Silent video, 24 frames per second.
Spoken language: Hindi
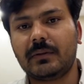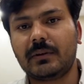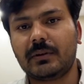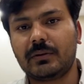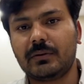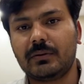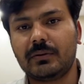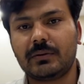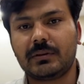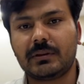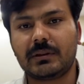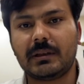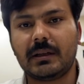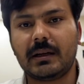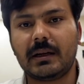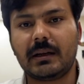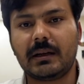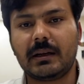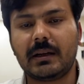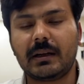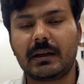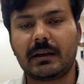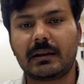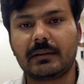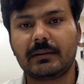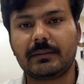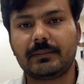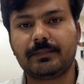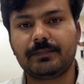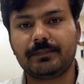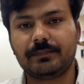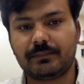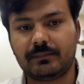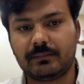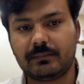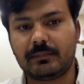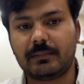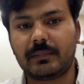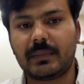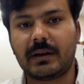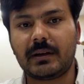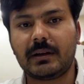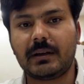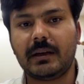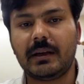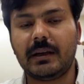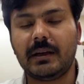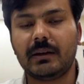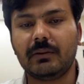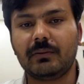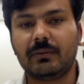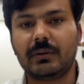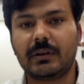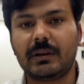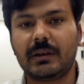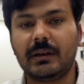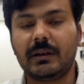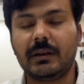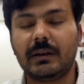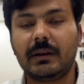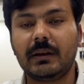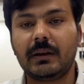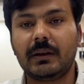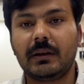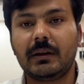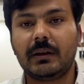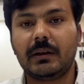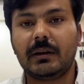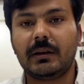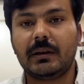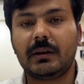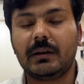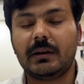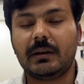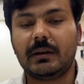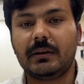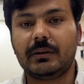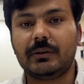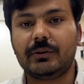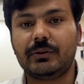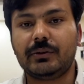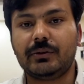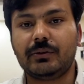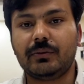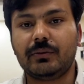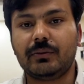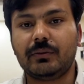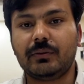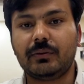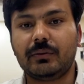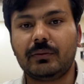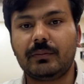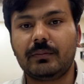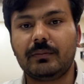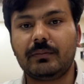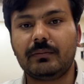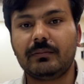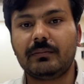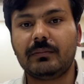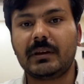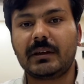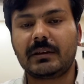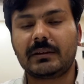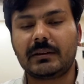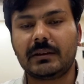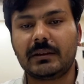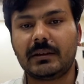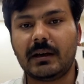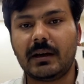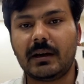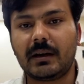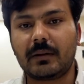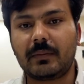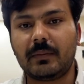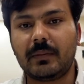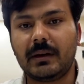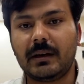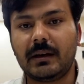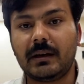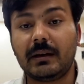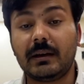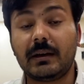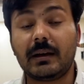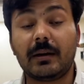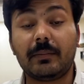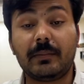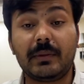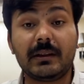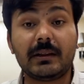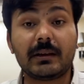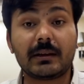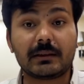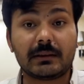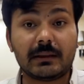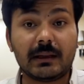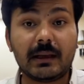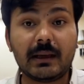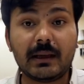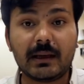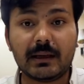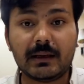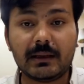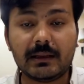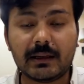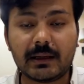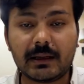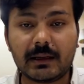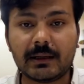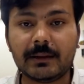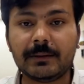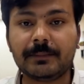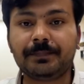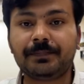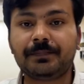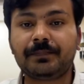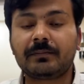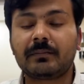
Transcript: फॉर डोशलैंड एक पार्टी है उनकी जो इकतदार में अभी तक नहीं आई लेकिन